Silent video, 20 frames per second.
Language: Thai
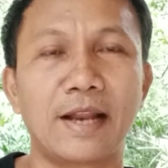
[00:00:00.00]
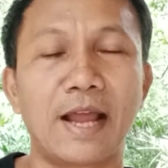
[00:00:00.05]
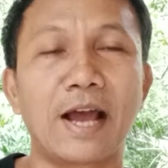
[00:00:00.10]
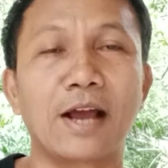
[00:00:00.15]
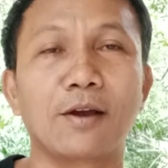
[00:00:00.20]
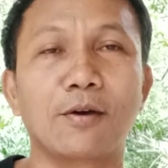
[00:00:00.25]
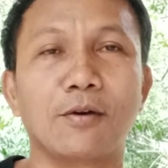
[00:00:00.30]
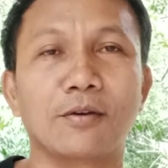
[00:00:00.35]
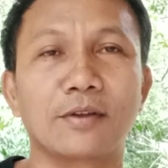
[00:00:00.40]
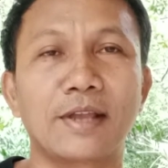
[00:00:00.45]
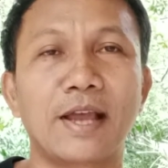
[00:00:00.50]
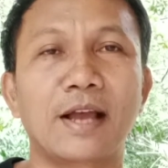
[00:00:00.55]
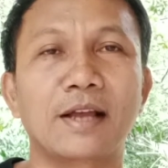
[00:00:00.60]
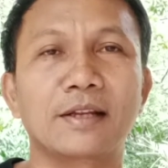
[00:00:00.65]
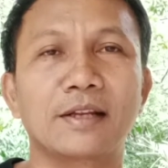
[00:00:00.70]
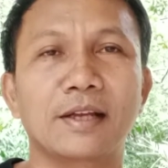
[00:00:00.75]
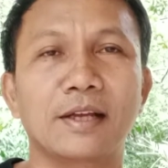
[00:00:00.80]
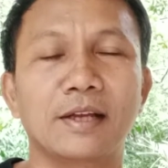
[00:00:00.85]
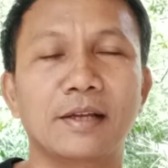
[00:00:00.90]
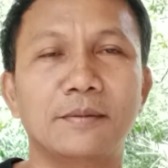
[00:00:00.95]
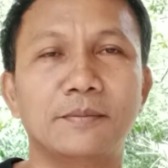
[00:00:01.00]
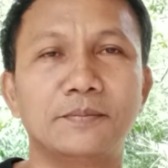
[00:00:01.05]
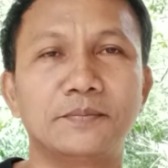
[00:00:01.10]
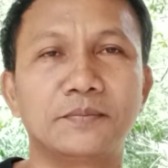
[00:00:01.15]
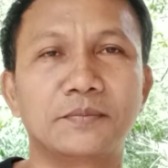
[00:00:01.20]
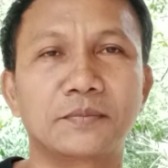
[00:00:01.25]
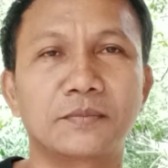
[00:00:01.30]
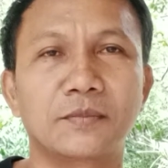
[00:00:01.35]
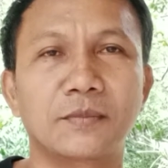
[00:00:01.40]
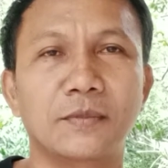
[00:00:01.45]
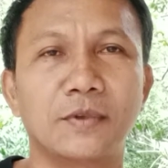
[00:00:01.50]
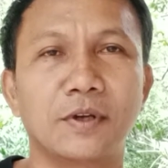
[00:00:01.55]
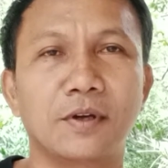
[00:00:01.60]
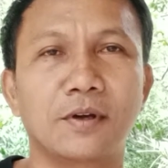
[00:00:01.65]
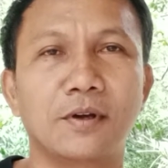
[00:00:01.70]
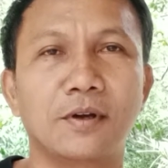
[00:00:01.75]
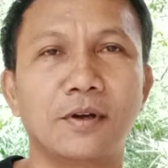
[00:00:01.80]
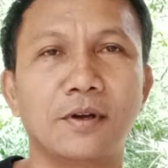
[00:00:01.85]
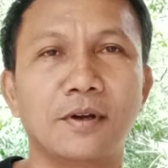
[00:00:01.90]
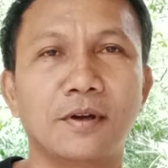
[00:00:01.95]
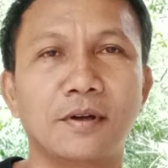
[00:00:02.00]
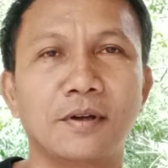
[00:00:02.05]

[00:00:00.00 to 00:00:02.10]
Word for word: นั่งของยักษ์นะแล้วก็